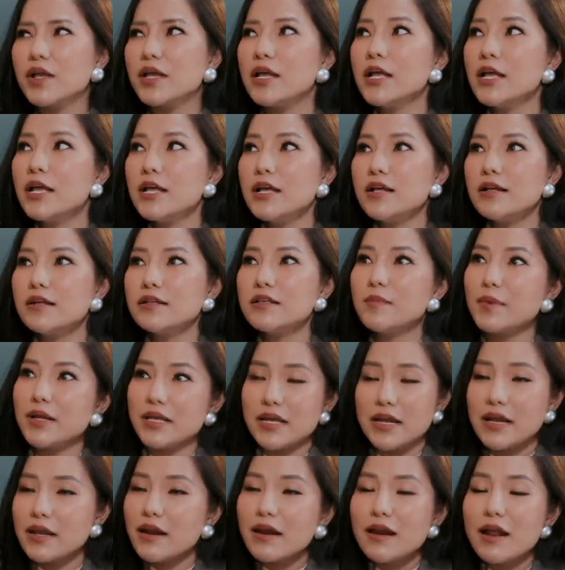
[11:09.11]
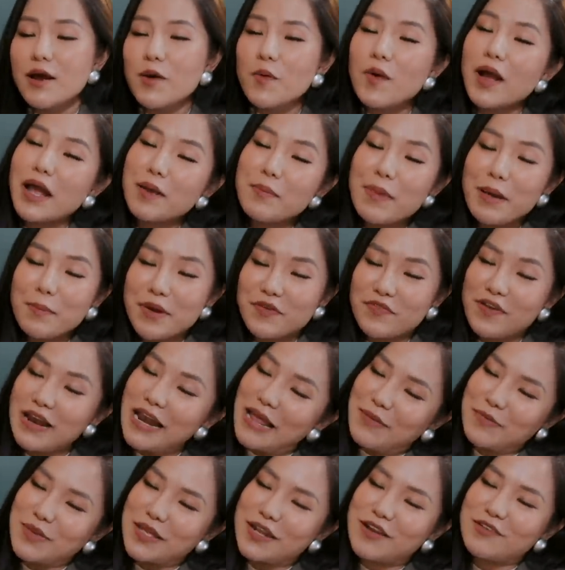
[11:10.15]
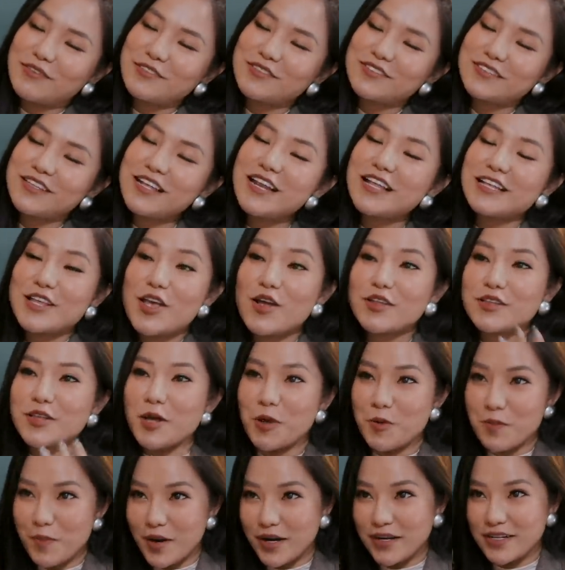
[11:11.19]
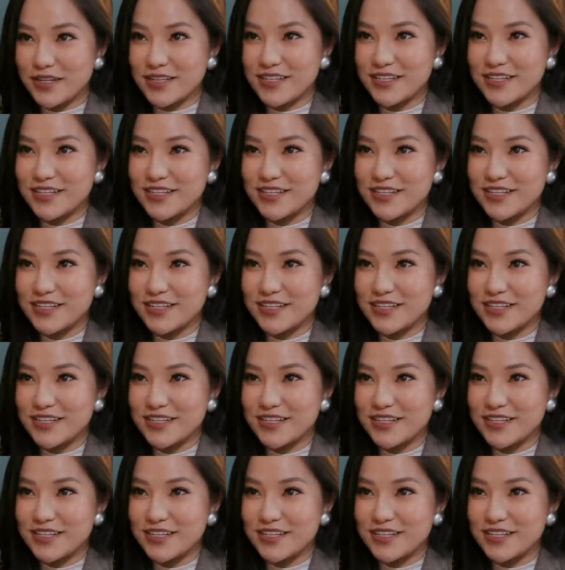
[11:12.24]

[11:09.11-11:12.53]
Thì nhưng mà những cái đó đâu có ai bắt mình phải làm vậy đâu, tức là do tự mình.